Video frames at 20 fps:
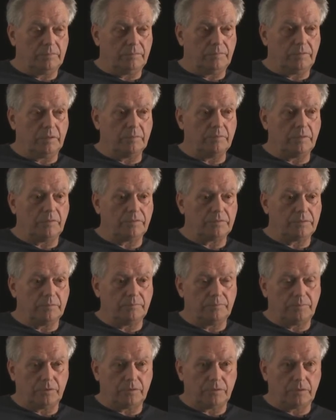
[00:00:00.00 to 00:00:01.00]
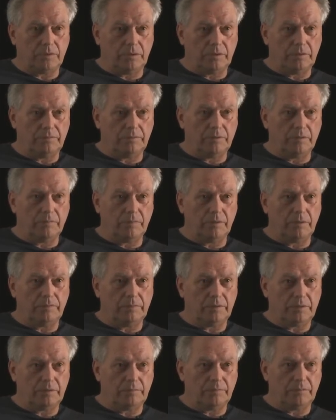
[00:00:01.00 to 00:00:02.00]
filmowcem po szkole
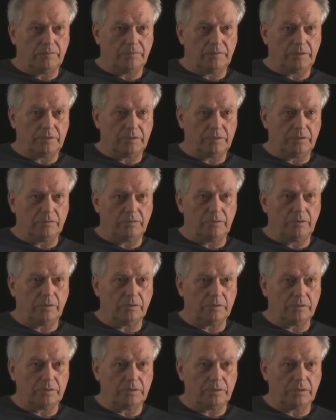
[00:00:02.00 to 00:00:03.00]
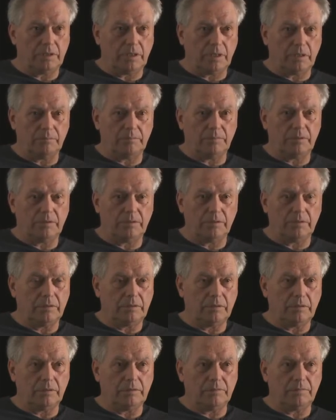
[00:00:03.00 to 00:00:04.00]
filmowej. To był fascynujący, jakby
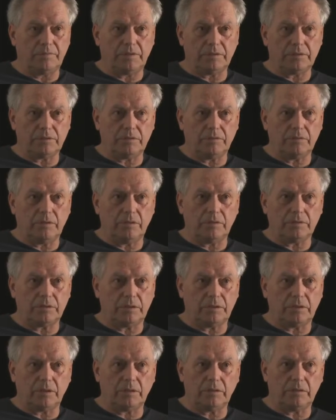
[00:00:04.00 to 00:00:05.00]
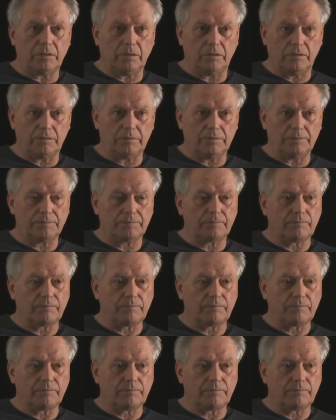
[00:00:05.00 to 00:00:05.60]
fascynujące terytorium.